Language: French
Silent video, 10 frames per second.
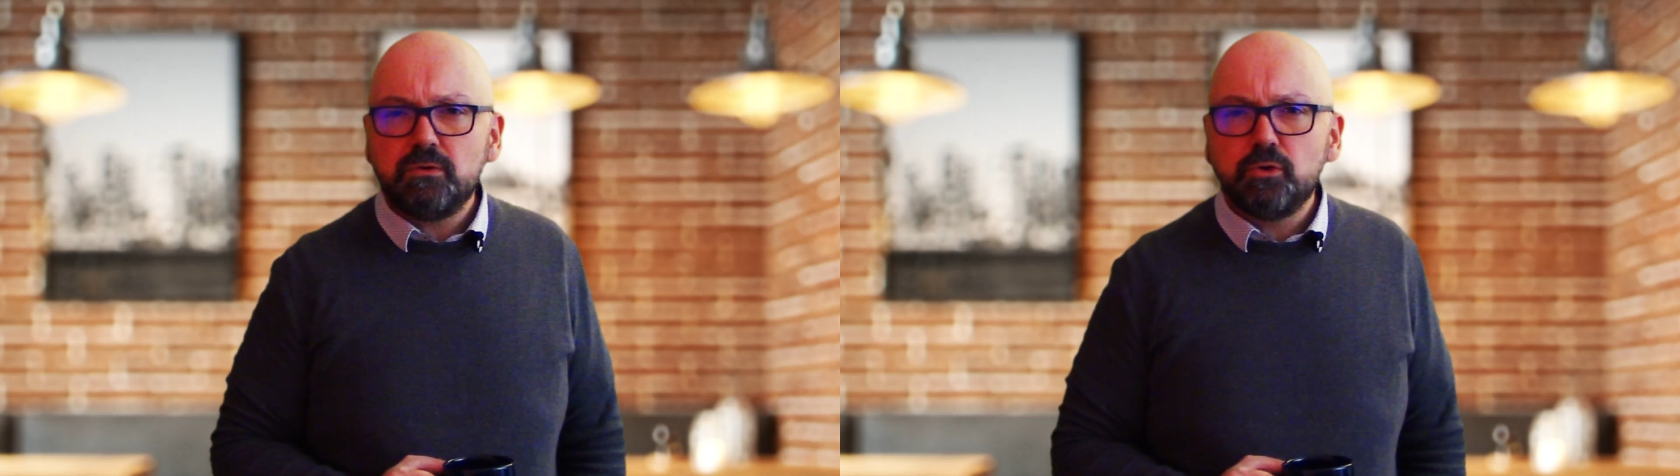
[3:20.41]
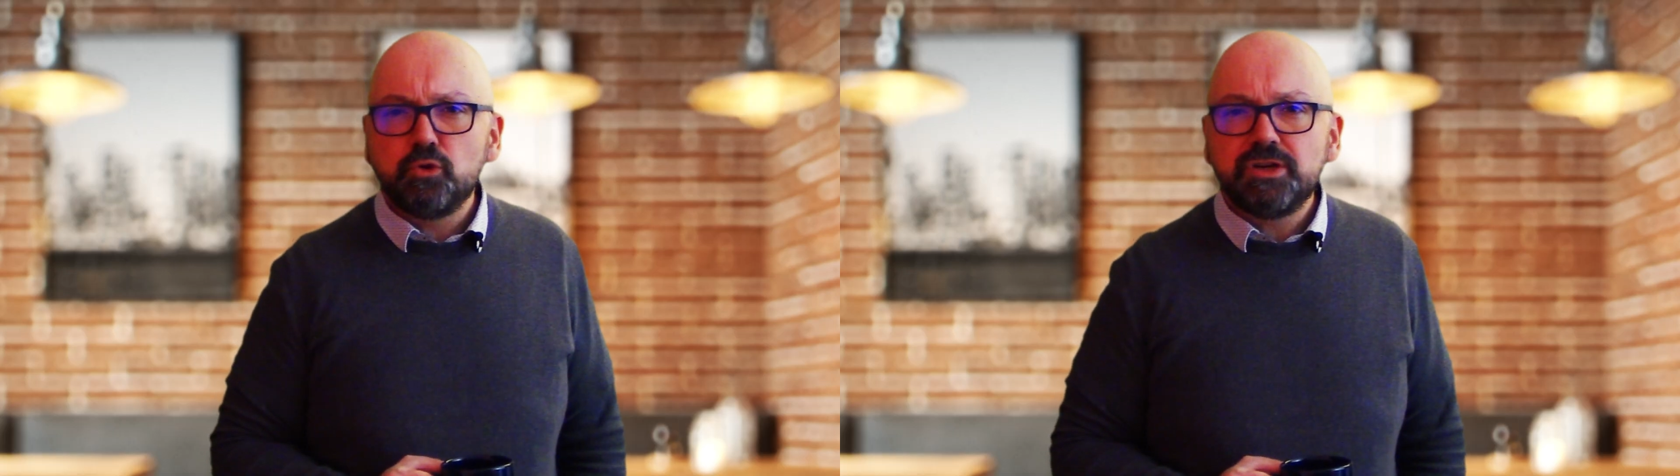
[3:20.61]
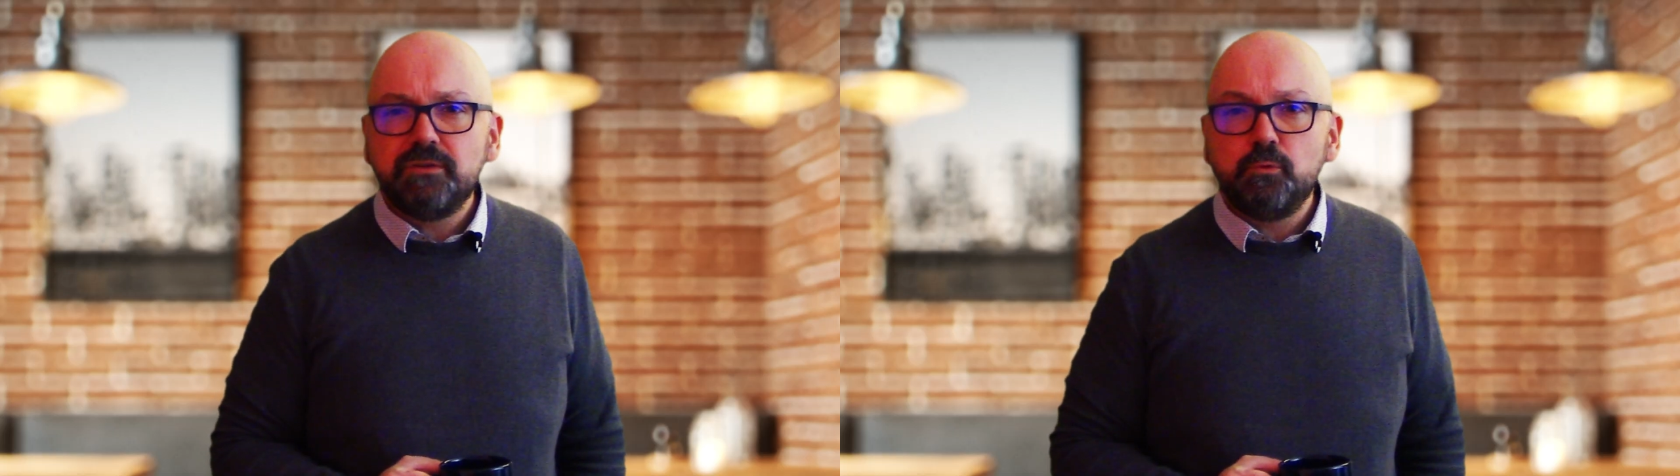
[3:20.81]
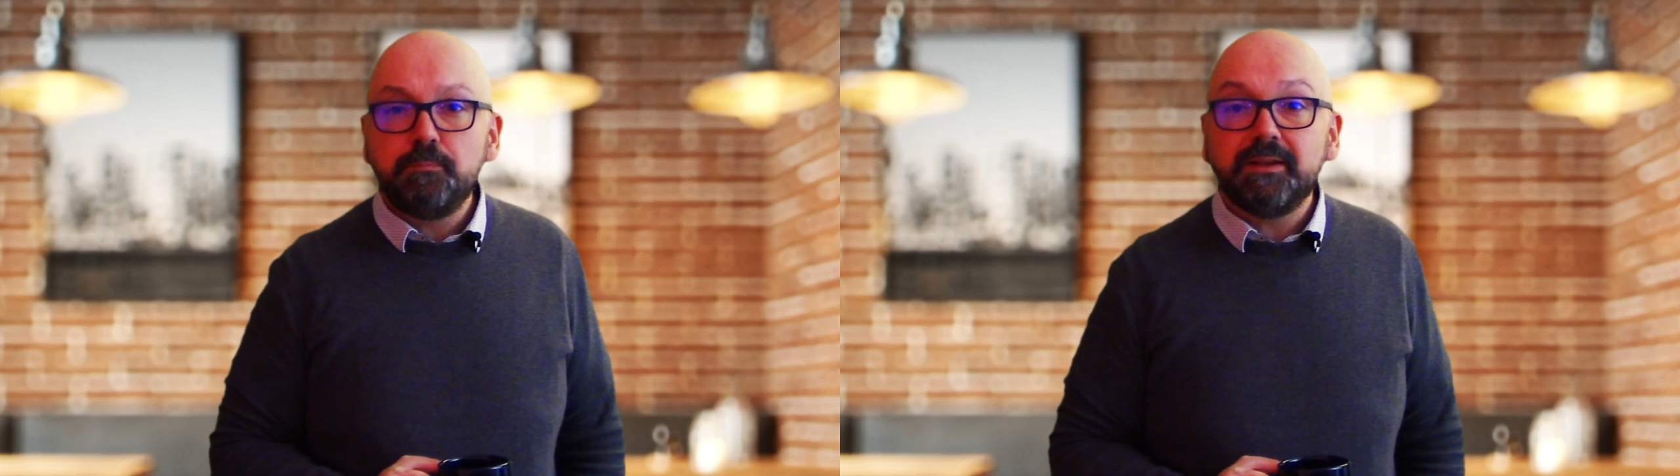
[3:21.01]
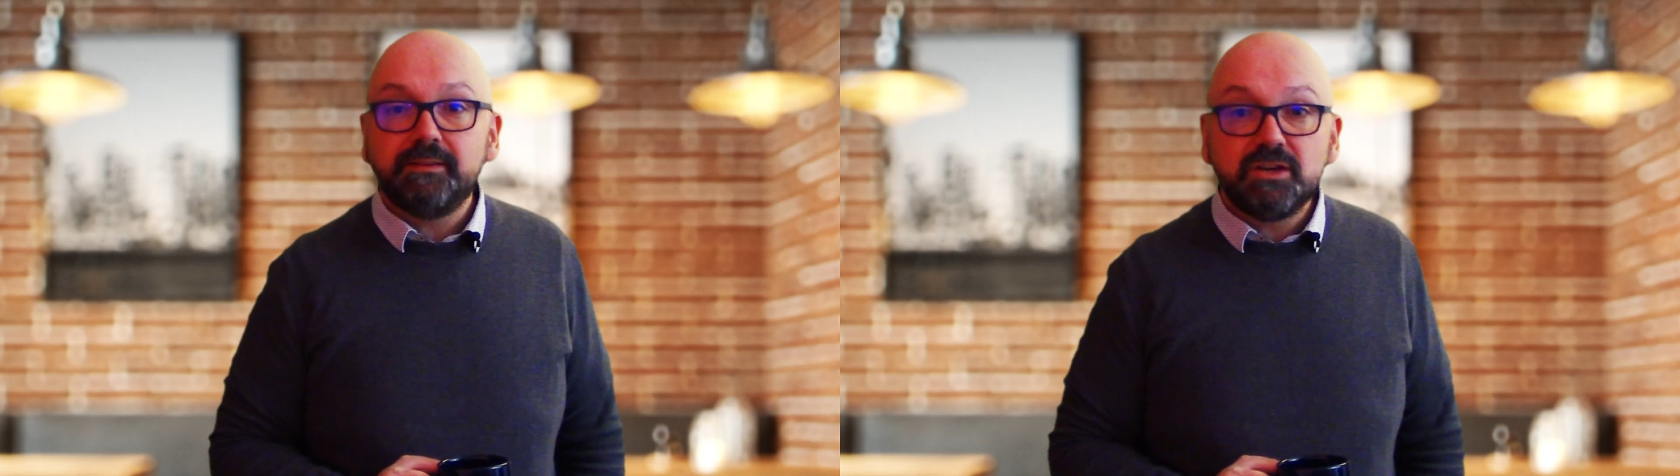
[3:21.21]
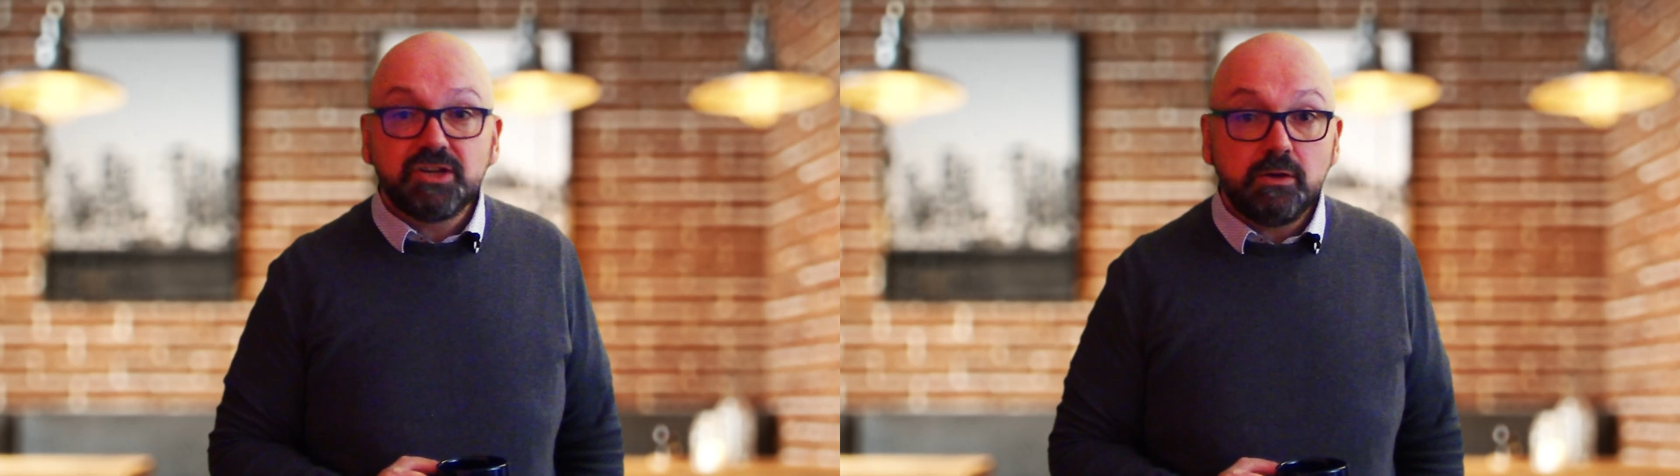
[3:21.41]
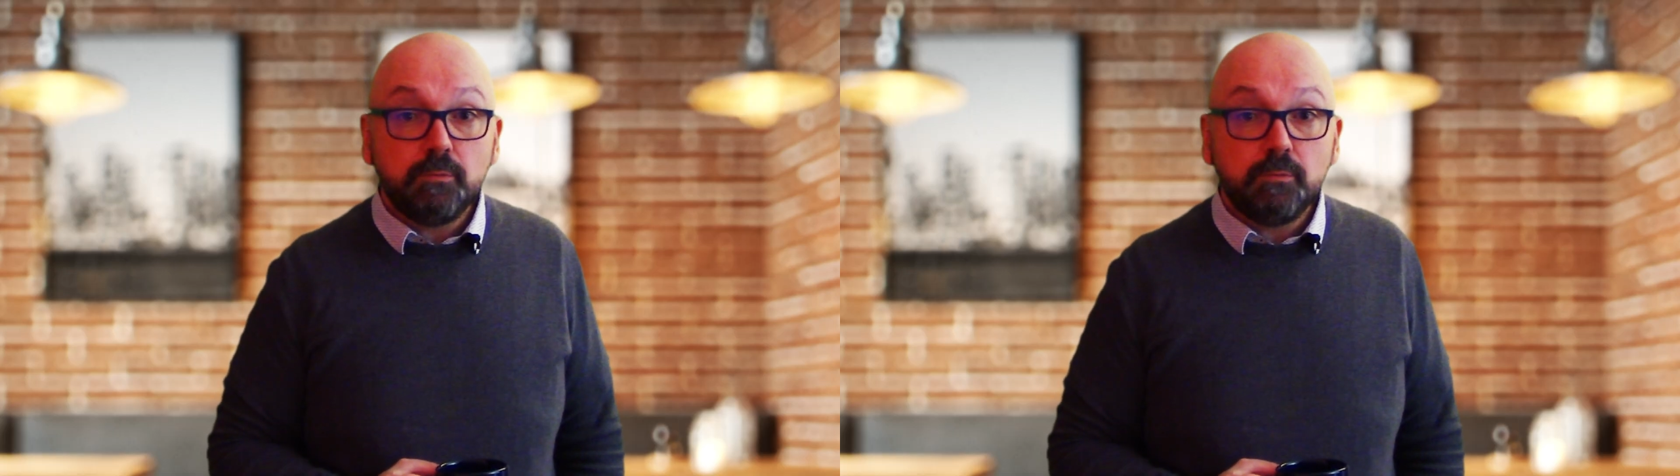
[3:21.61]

que j'ai vu partager le